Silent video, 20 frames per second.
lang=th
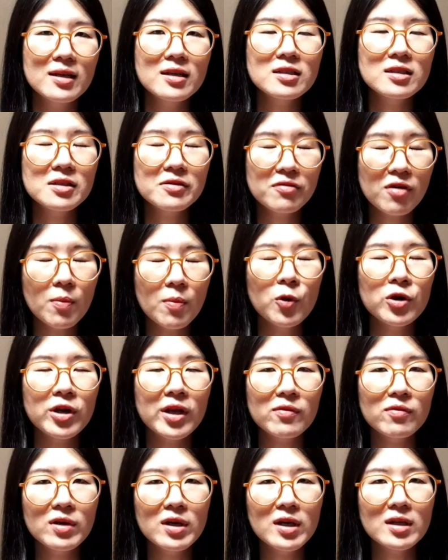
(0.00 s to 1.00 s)
Default Mode
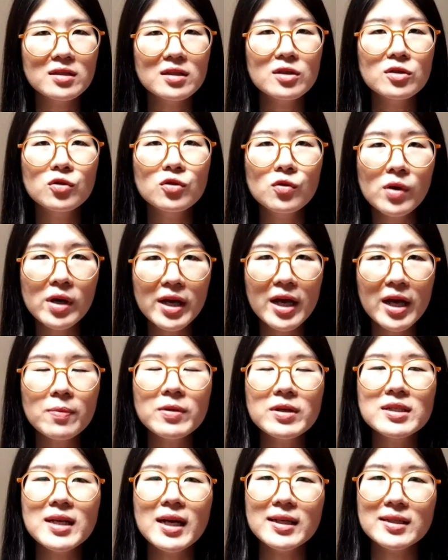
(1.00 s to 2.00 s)
Network จะช่วยให้ป
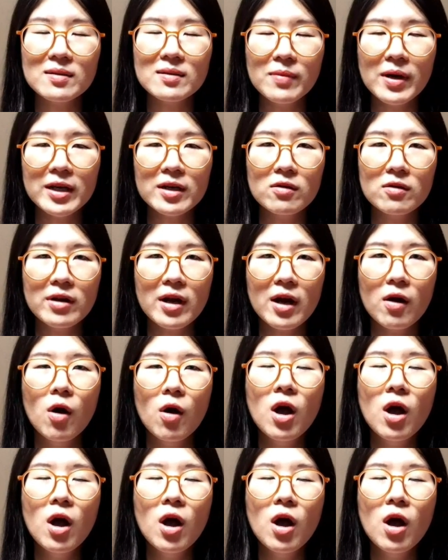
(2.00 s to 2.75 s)
ระสาทสัมผัสของเรา